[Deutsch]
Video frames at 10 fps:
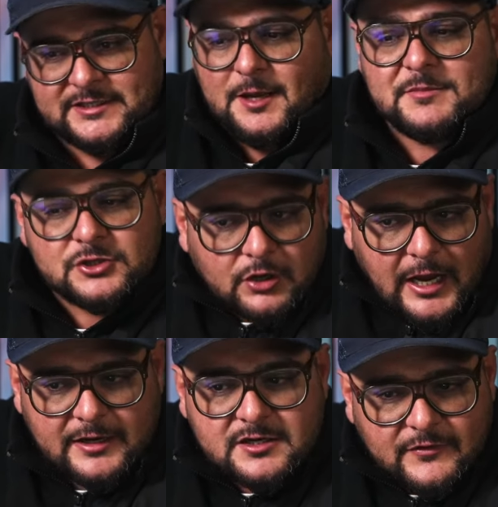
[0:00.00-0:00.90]
ich habe mich doch
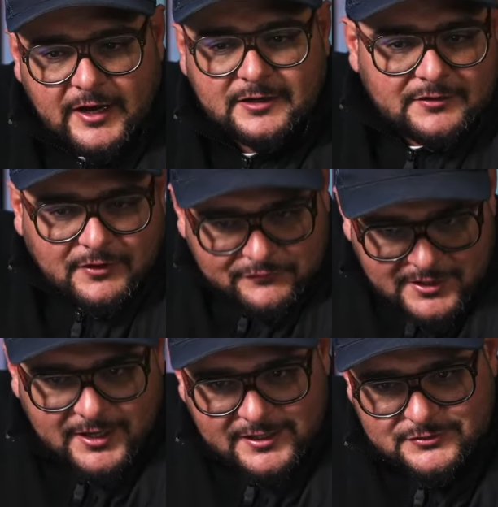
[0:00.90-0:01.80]
gar nicht verändert, was
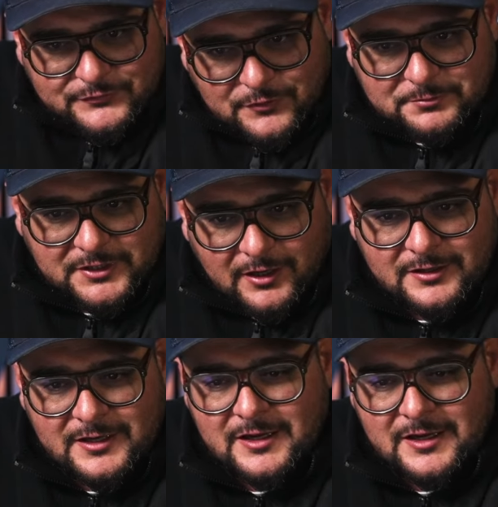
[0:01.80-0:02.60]
will der jetzt so von mir?